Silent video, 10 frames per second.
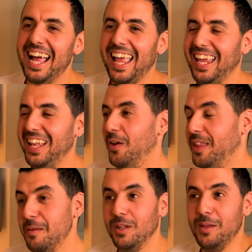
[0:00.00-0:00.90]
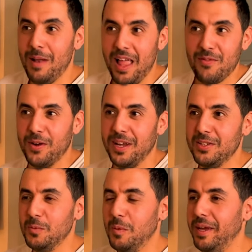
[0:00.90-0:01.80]
y lo hice multiplatform en
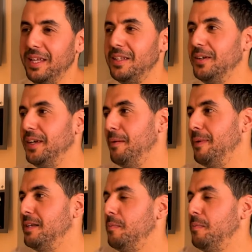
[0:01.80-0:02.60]
su momento y demás,